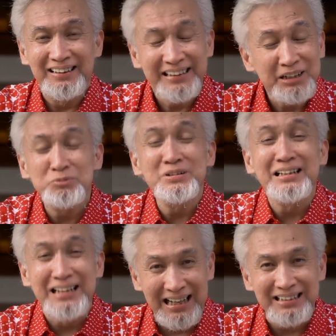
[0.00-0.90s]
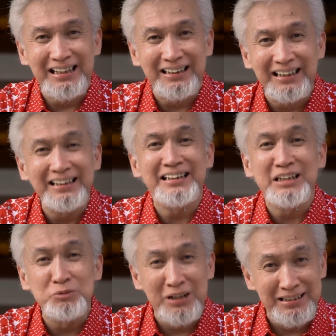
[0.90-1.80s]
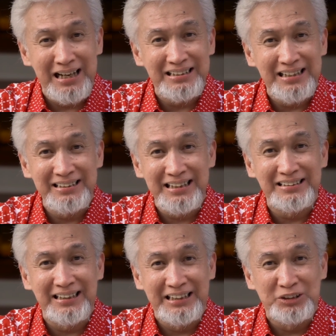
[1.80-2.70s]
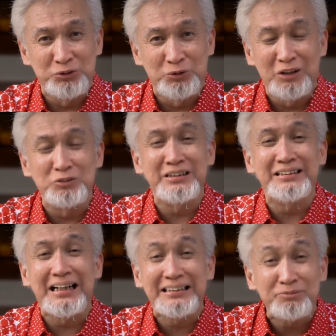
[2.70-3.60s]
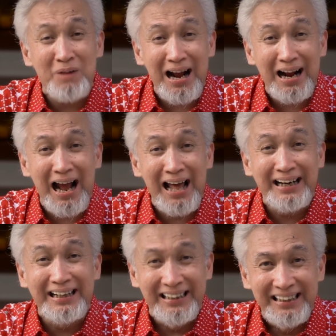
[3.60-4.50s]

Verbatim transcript: kita punya jasad karena kita punya jasad jasad itu harus kita kasih makan